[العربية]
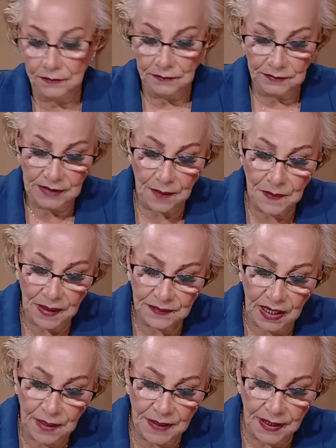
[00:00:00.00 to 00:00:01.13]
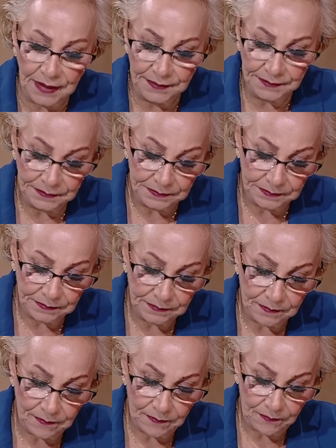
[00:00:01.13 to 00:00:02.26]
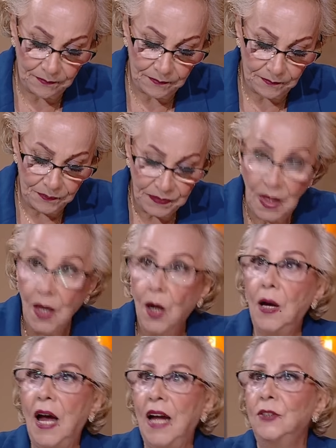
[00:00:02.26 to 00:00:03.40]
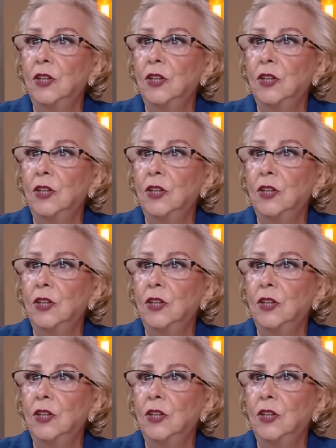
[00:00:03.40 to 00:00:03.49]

يعني عبد الرحمن نعم بتقولك الدكتور عنده